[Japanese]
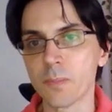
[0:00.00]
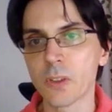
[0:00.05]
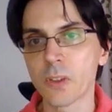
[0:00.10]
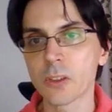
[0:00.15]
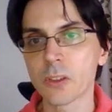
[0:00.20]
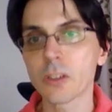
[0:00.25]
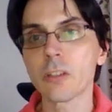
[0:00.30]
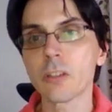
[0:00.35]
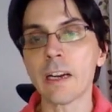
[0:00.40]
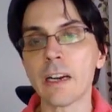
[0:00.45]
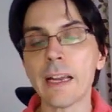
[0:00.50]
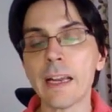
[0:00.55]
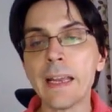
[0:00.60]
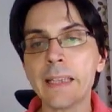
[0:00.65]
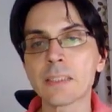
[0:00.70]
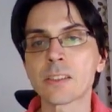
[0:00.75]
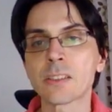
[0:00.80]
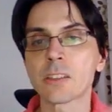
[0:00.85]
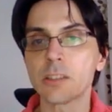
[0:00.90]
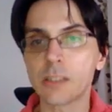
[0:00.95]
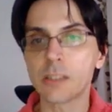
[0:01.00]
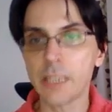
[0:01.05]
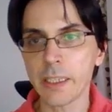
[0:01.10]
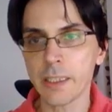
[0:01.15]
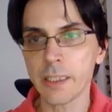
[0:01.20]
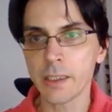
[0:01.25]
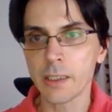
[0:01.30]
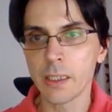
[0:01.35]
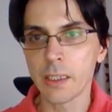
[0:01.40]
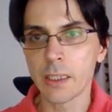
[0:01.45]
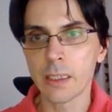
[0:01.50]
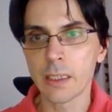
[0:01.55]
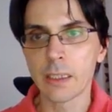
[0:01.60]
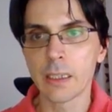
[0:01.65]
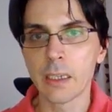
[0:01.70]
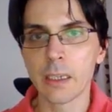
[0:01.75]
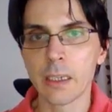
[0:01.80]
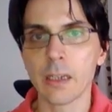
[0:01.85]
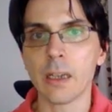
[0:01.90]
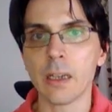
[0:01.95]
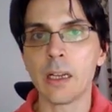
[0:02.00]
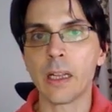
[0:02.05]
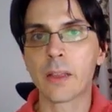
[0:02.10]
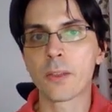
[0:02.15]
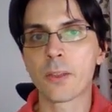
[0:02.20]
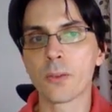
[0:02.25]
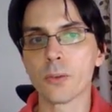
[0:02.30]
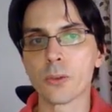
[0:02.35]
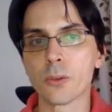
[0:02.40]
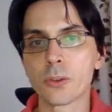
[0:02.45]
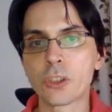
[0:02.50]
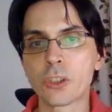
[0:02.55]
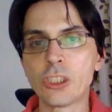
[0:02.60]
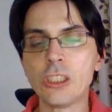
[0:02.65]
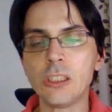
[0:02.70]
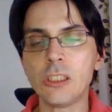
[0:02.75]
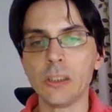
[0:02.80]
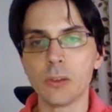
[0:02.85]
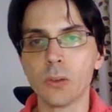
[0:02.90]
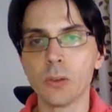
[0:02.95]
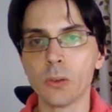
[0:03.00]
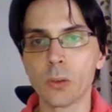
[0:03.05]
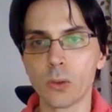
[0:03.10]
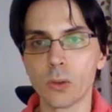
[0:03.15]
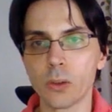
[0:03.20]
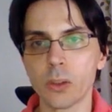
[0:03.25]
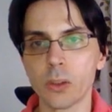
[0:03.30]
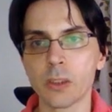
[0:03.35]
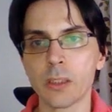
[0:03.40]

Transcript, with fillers: それは S で、あと、信号を